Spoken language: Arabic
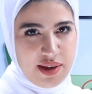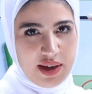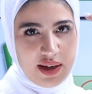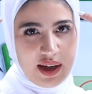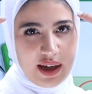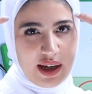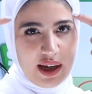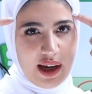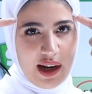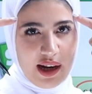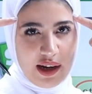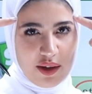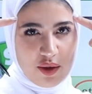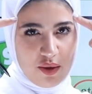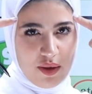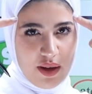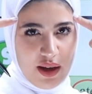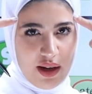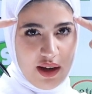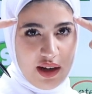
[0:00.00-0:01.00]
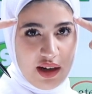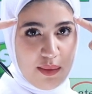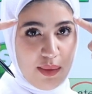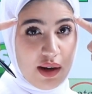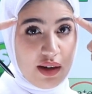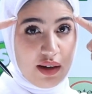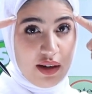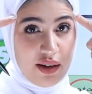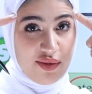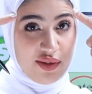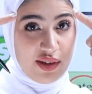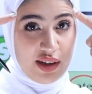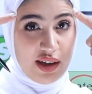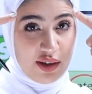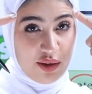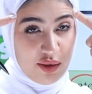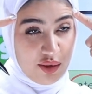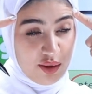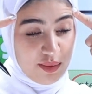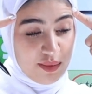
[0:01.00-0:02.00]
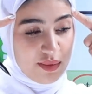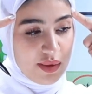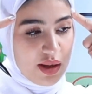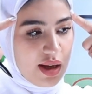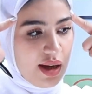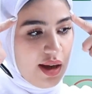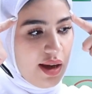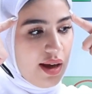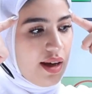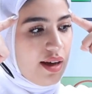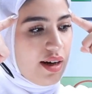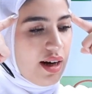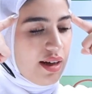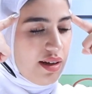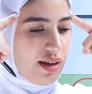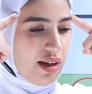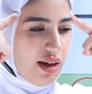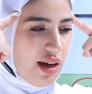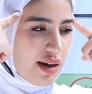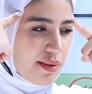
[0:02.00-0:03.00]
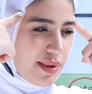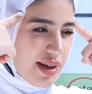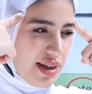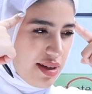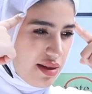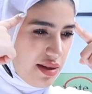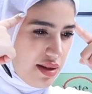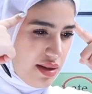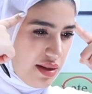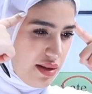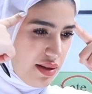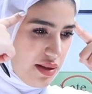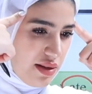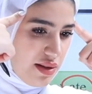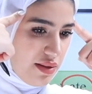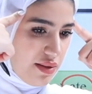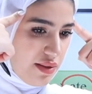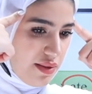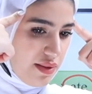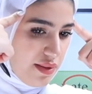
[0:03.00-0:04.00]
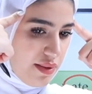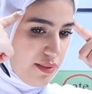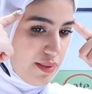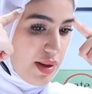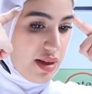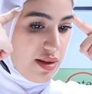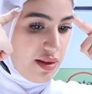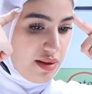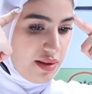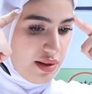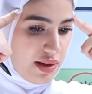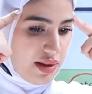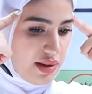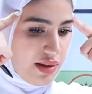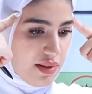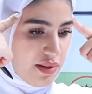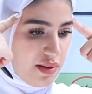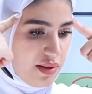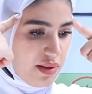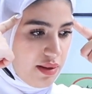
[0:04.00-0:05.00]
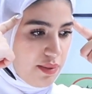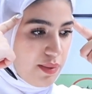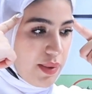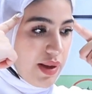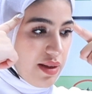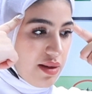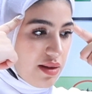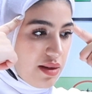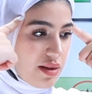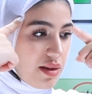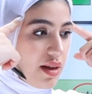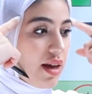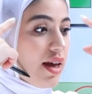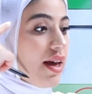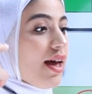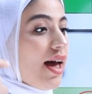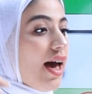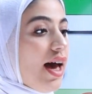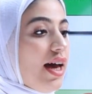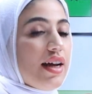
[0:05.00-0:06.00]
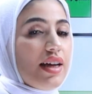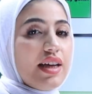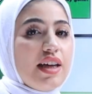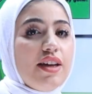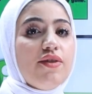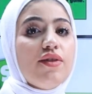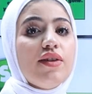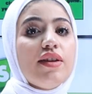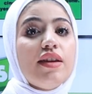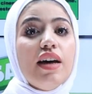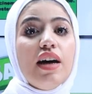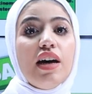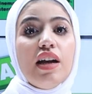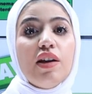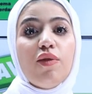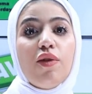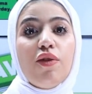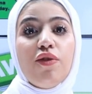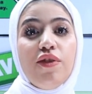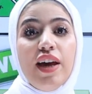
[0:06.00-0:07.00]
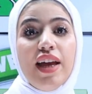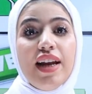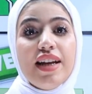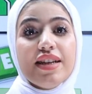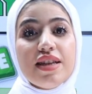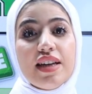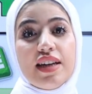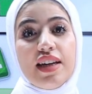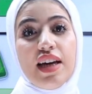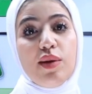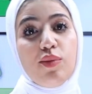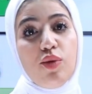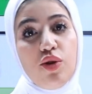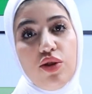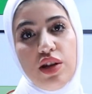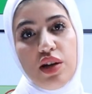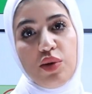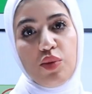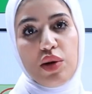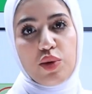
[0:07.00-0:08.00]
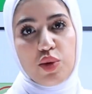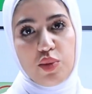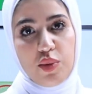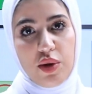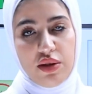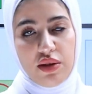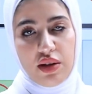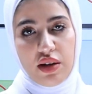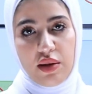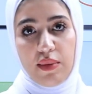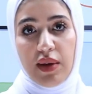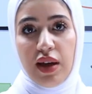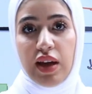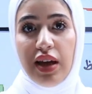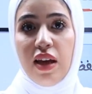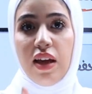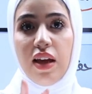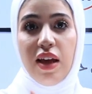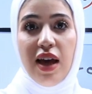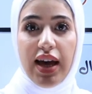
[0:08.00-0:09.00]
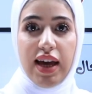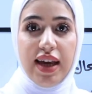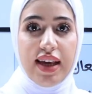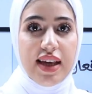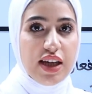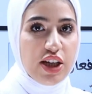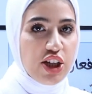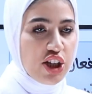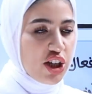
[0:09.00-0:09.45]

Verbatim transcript: لذهنك هلا سؤال أنا بقرأ أفكاركم رح تحكي لي مس مس مس أنا كيف بدي أعرف الفعل إذا كان محترم ولا مش محترم أي